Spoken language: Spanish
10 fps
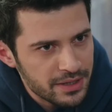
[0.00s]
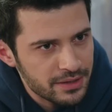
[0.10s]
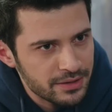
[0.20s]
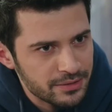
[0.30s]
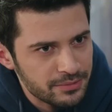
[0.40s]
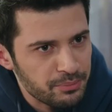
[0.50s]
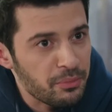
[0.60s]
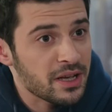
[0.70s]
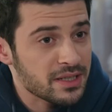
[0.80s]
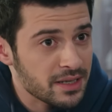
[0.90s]
sueños,
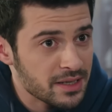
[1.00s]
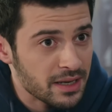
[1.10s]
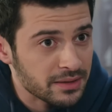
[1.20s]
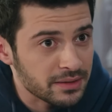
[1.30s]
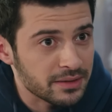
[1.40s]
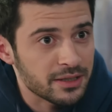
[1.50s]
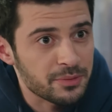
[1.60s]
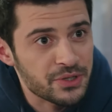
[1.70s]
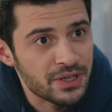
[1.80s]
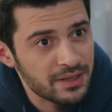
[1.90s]
simplemente para
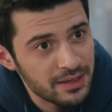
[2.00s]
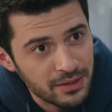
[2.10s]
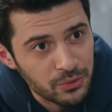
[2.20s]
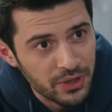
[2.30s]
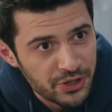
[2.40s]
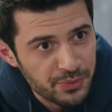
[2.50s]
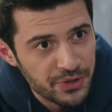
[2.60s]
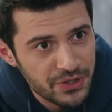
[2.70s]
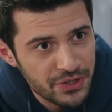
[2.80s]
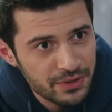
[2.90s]
conocernos a
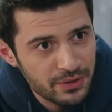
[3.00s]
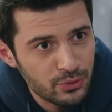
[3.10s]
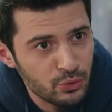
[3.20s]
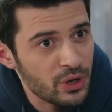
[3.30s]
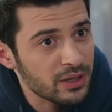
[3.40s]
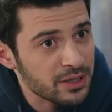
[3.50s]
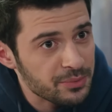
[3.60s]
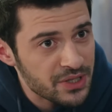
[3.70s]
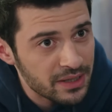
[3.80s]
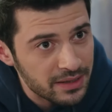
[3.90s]
nosotros mismos,
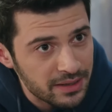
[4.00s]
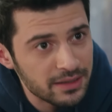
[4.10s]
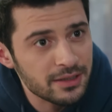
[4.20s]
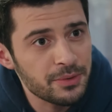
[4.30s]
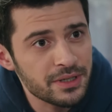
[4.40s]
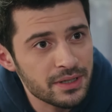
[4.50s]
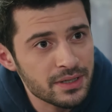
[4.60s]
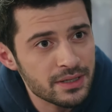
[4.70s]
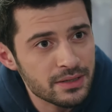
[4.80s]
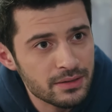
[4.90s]
encontrar lo que dejamos en el
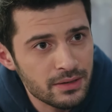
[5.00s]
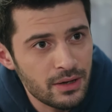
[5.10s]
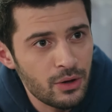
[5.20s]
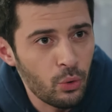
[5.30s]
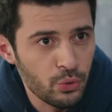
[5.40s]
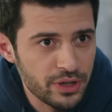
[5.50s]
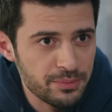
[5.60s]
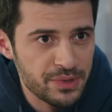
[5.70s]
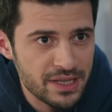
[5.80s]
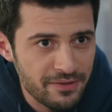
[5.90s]
almacén e
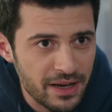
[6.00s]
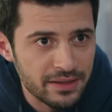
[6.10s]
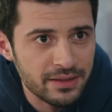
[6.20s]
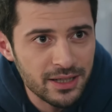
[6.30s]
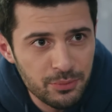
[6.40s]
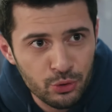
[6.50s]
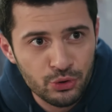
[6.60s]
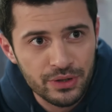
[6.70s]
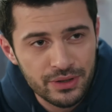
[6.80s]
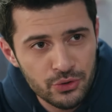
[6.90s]
intentamos resolver todas
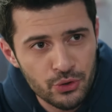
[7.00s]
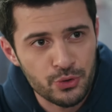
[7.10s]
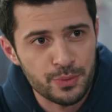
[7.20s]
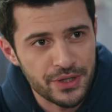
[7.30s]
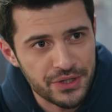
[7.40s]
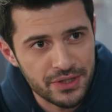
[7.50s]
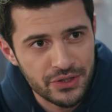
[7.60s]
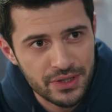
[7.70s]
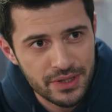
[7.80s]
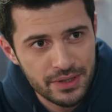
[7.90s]
las pistas que
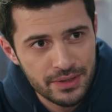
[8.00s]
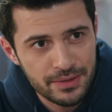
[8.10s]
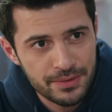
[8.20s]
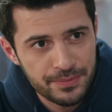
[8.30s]
ellos nos dan.